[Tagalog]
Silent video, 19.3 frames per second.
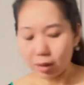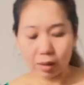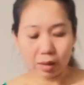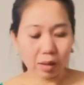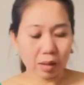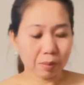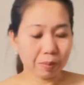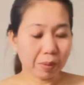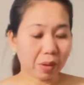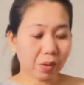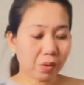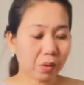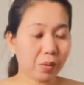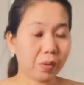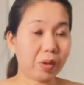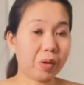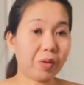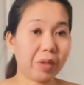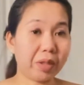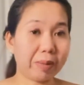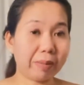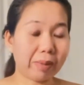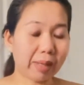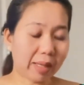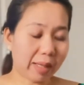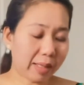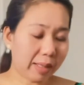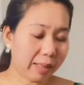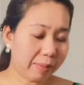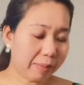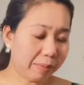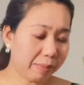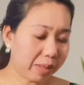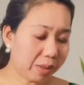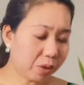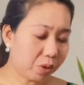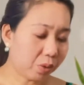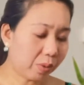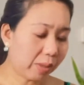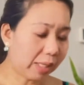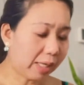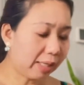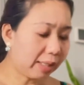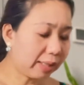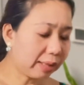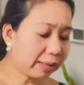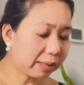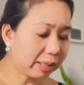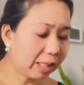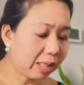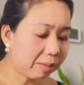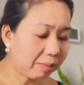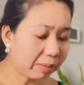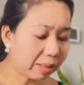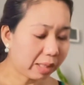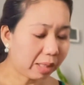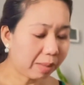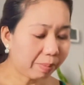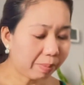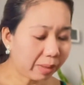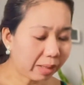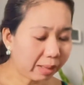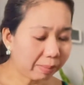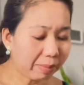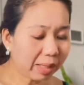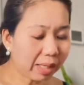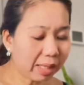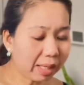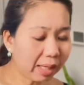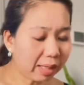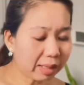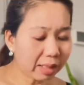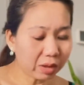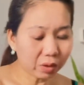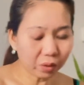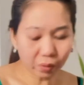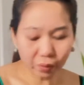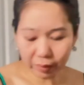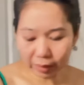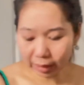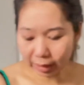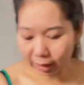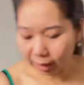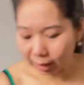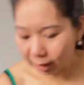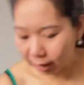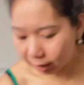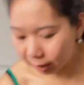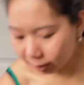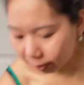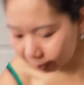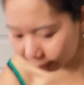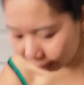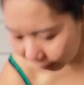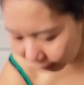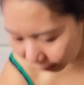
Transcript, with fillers: At pag-uwi ko ng bahay, medyo wala ng time. Kaya pag mga ganito weekend, pre